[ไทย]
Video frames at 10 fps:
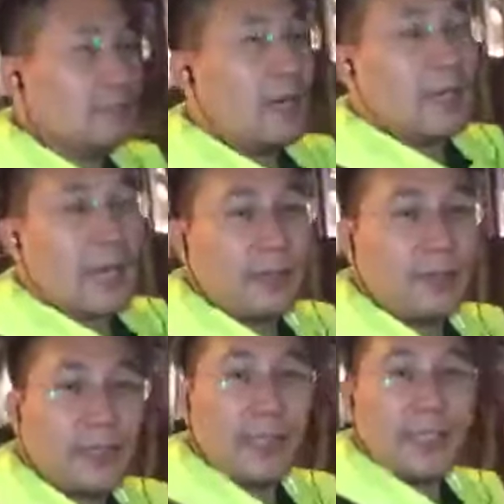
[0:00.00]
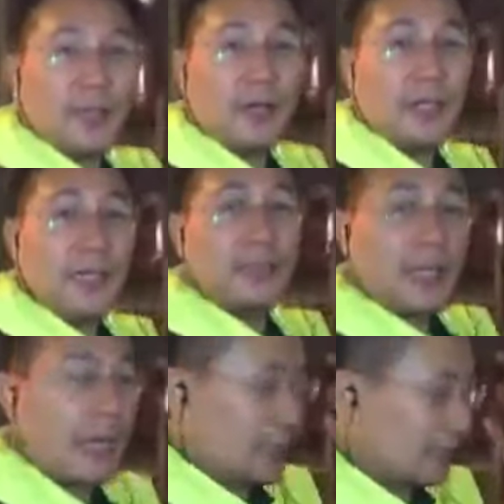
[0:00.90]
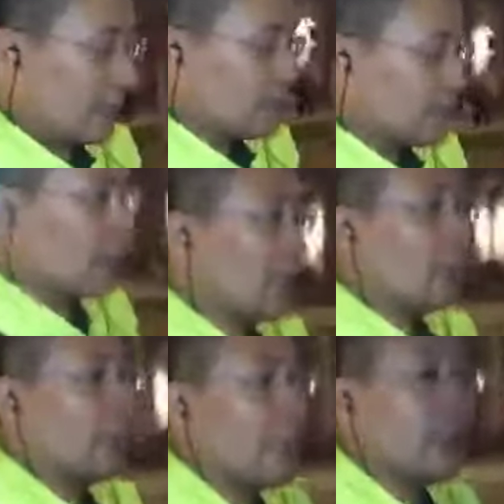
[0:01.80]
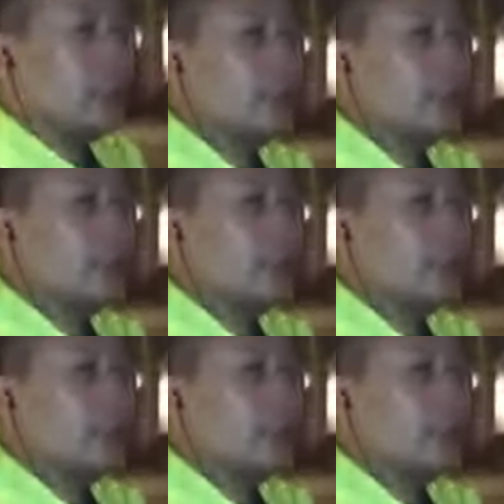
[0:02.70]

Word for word: บางครั้งบางทีนอกเหนือจากการทำสดแล้วเนี่ย